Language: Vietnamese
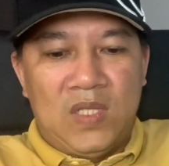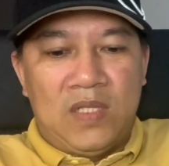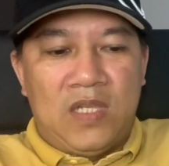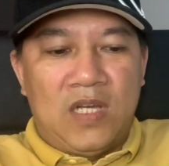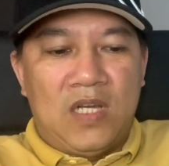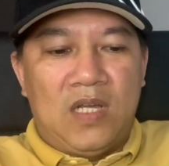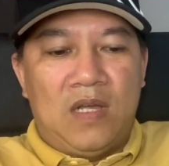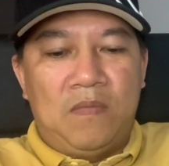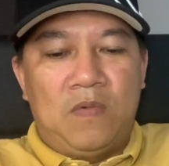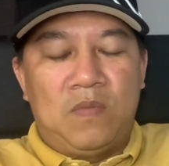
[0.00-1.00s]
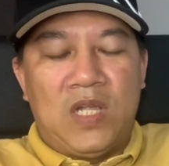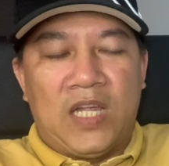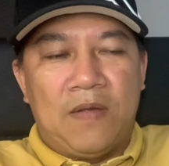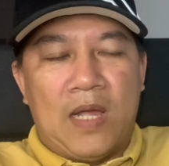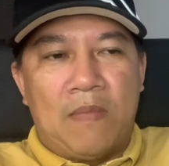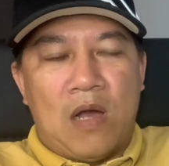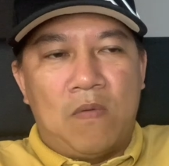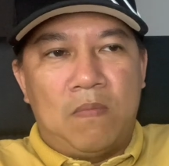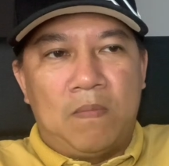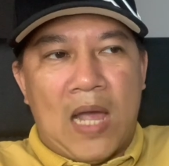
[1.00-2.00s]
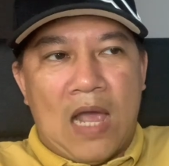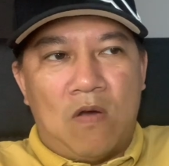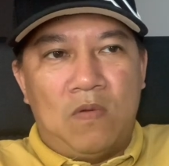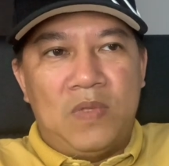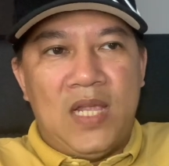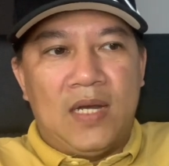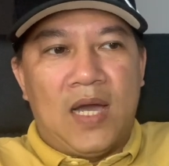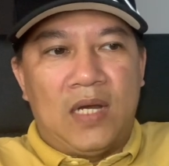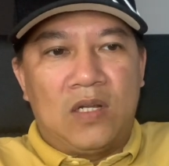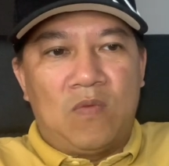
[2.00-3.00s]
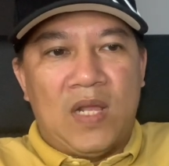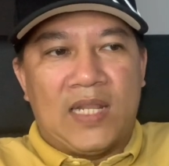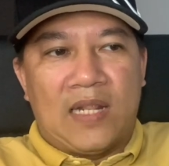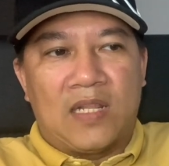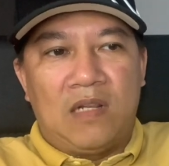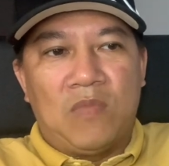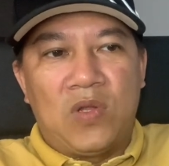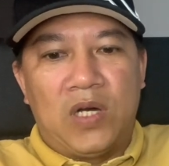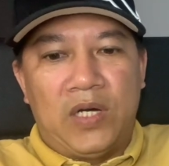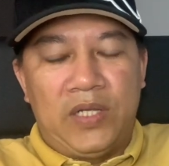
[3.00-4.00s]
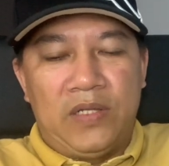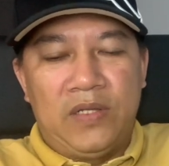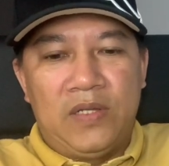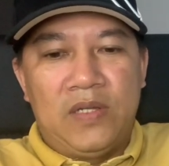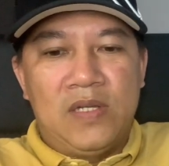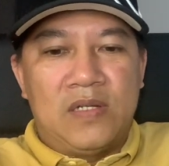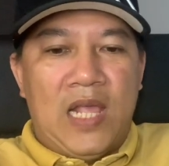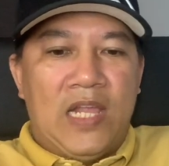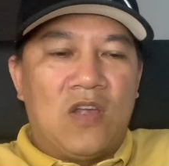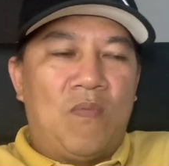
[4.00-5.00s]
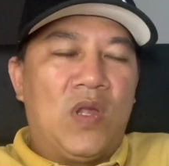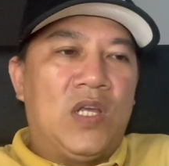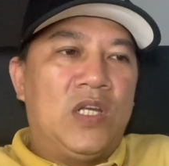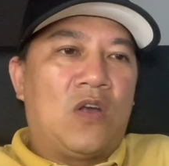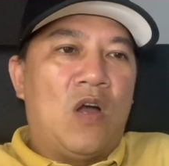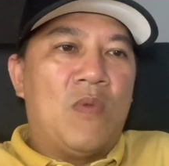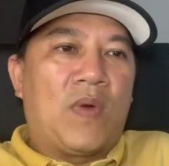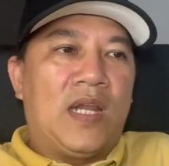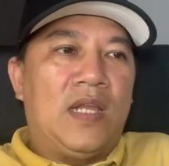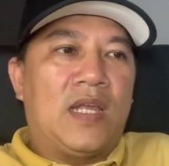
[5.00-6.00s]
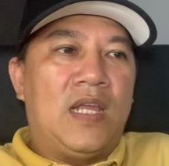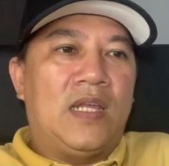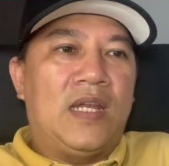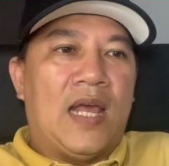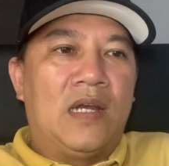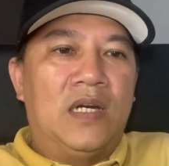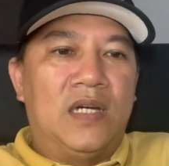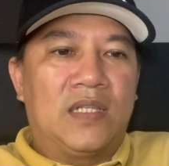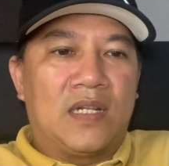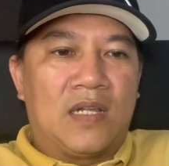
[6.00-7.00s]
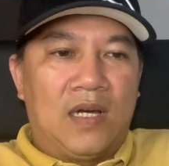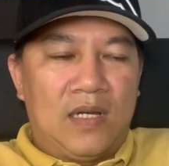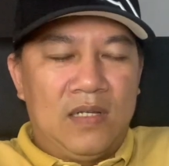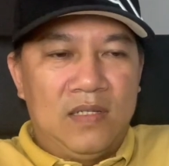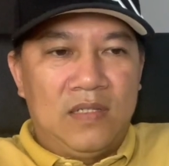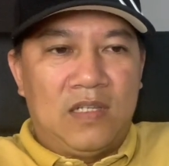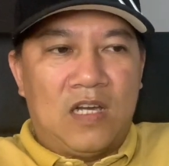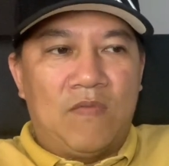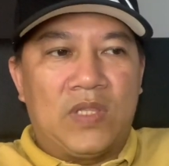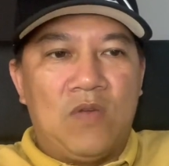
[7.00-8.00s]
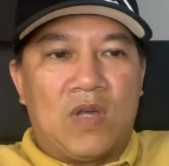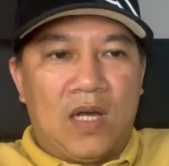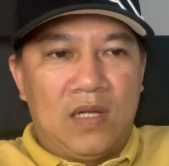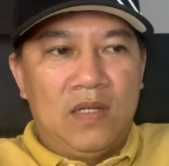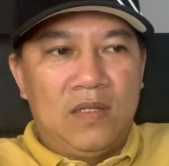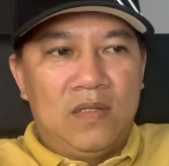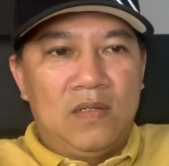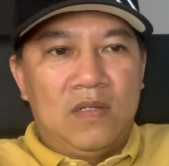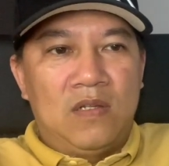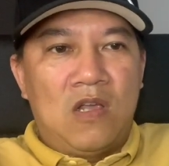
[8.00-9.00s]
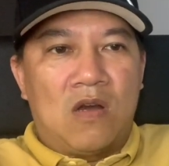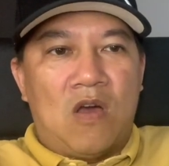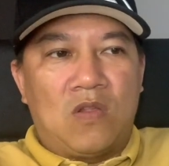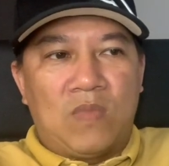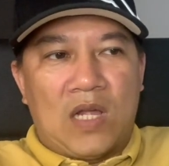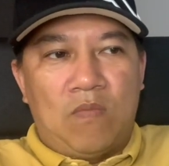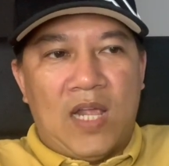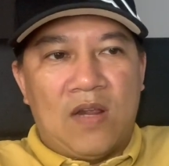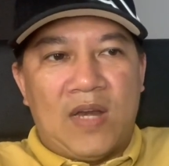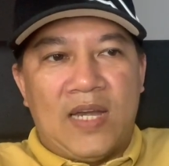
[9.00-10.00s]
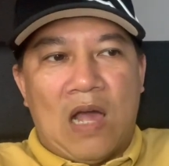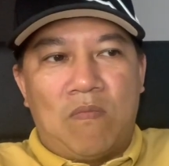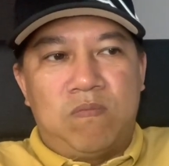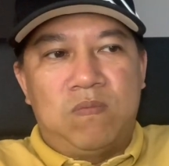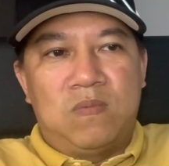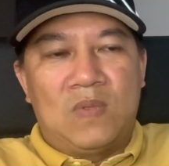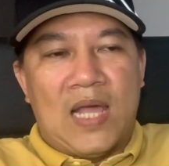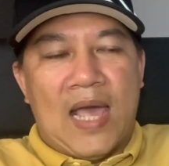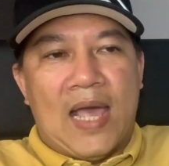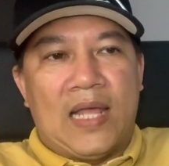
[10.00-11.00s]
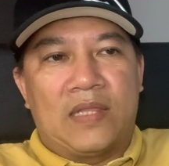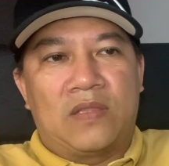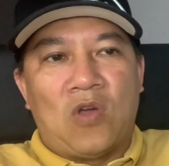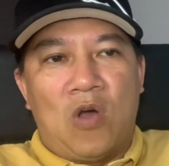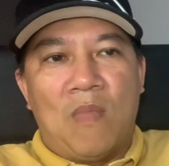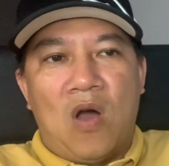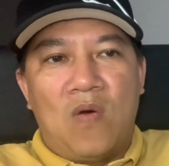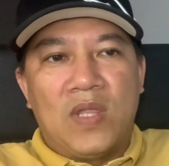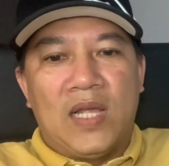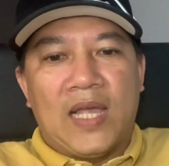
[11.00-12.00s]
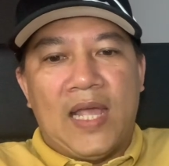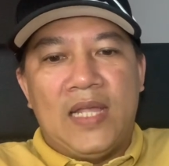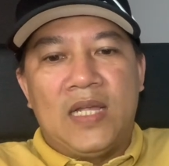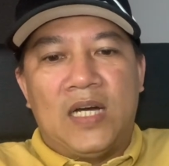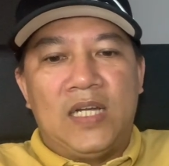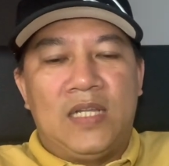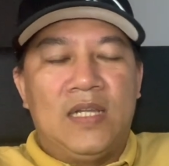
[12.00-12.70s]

chứ um, những cái bài báo báo viết lên cũng để cảnh tỉnh mọi người để cho mọi người có một cái cái cái năng lượng tích cực chứ không có tiêu cực do đó chúng ta không thể nào đánh đồng là toàn bộ những cái người